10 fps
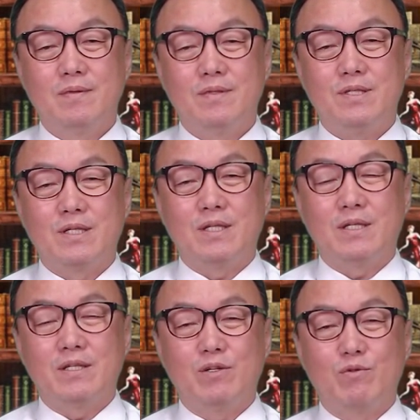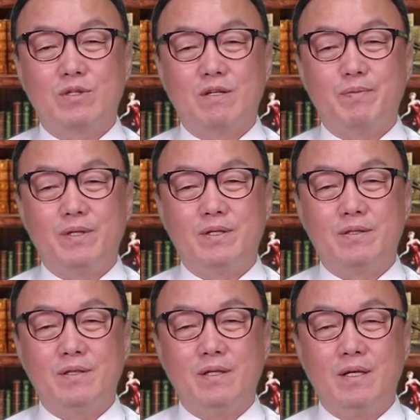정의당 여영국
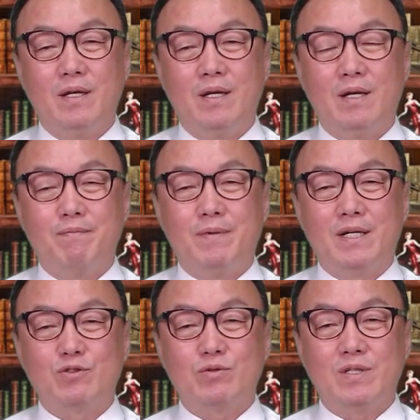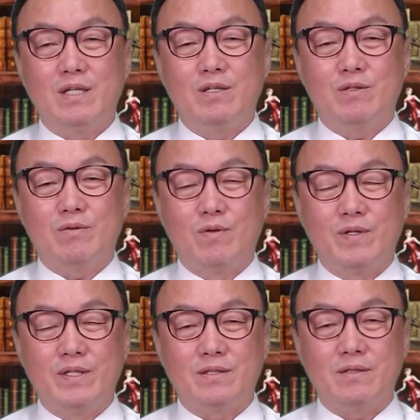대표는 한 방송과
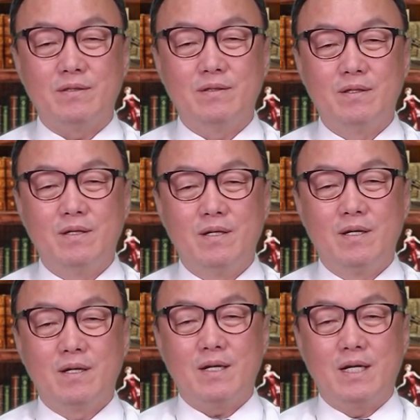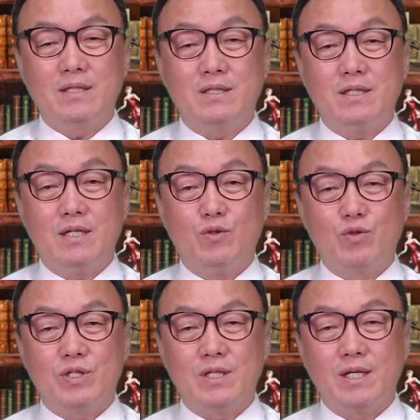통화에서 강씨의
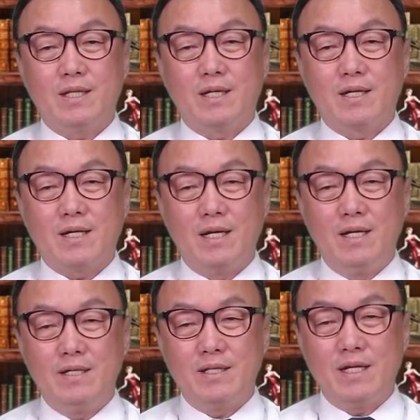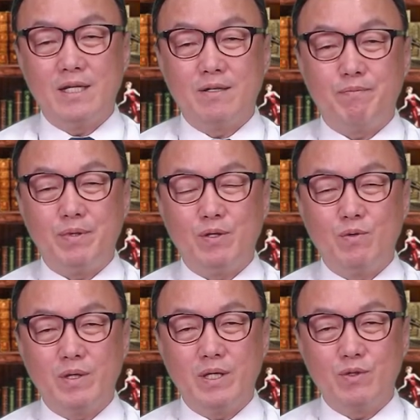요청에 따라 관련 회의를
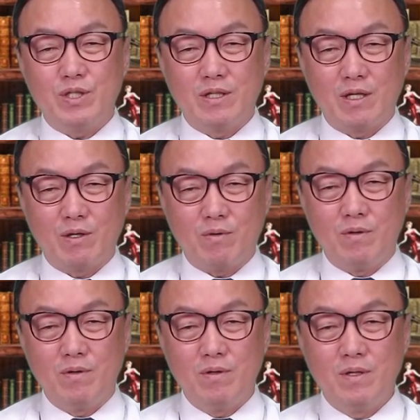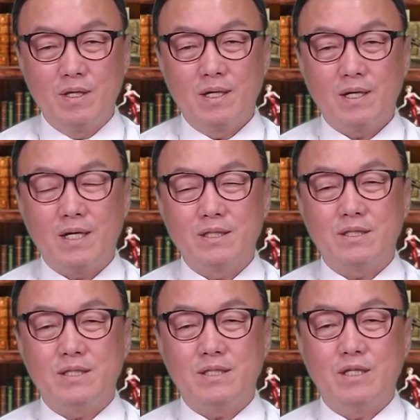비공개로 진행했고
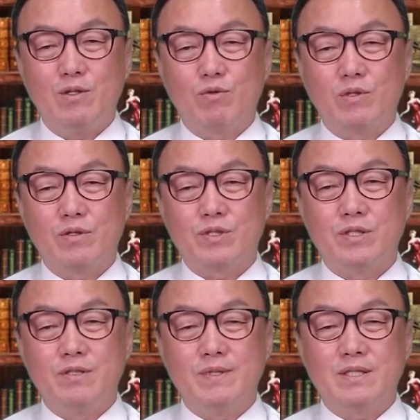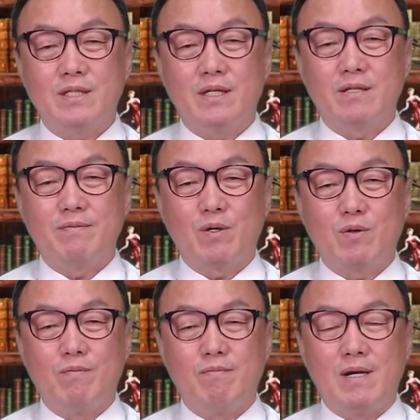강씨의 요구대로 서면 사과를
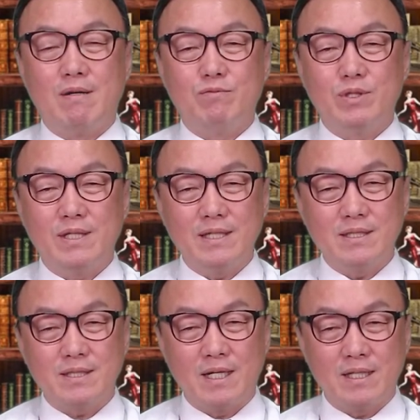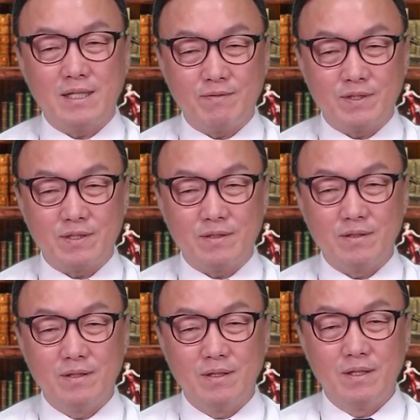받고 마무리된 사안이라면서
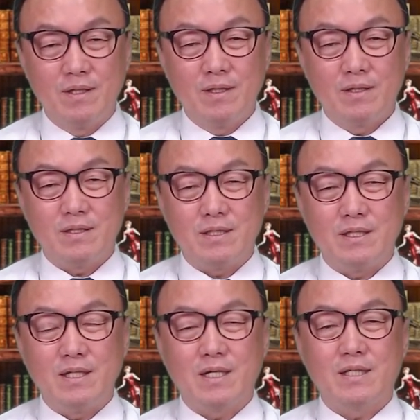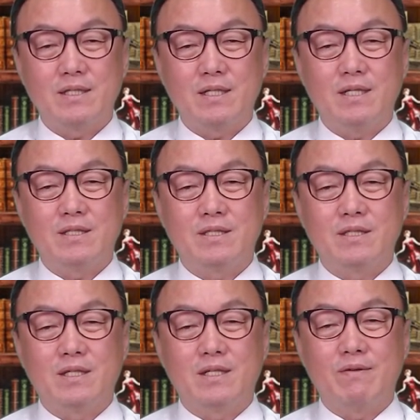진행 과정에 대한
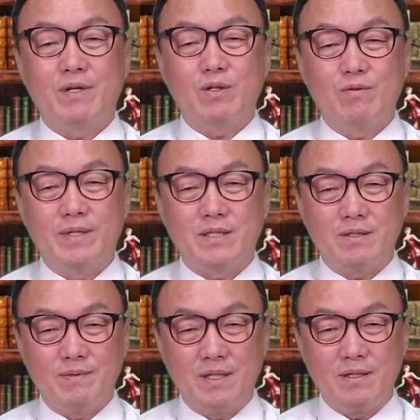증거가 남아있다고 말했습니다.